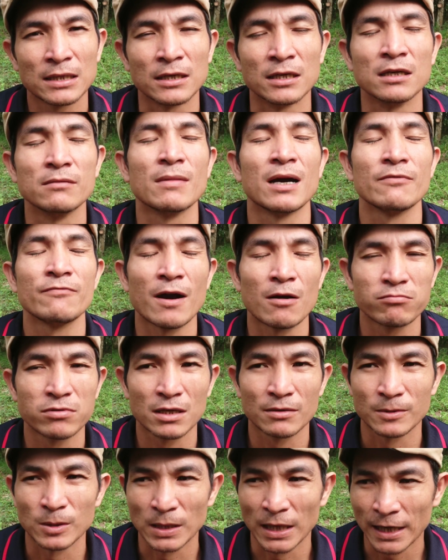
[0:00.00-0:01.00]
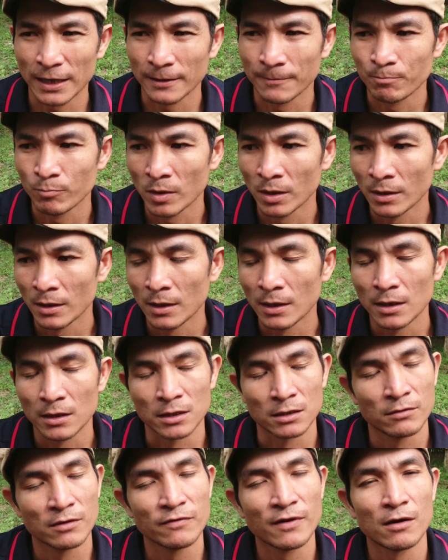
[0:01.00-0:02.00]
thượng mã phong nha mọi người ha
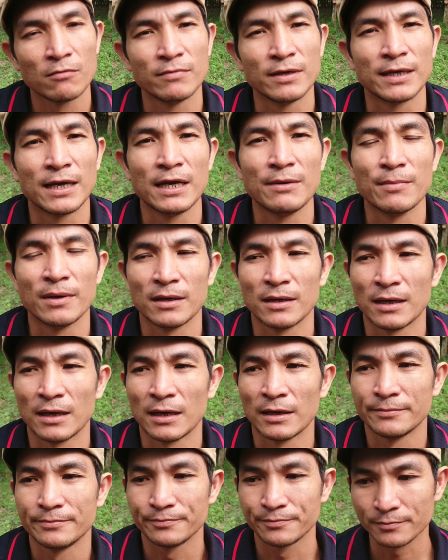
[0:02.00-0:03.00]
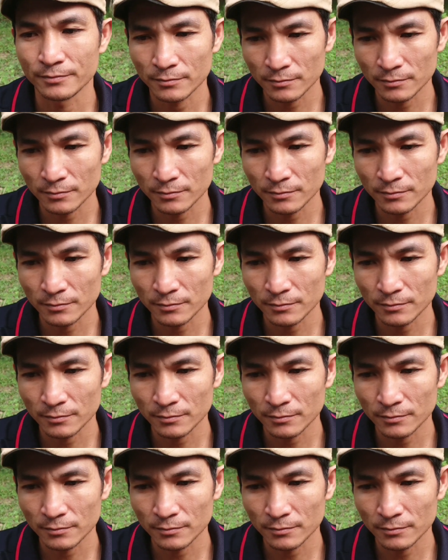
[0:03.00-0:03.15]
Thượng mã phong thì khi mình uh,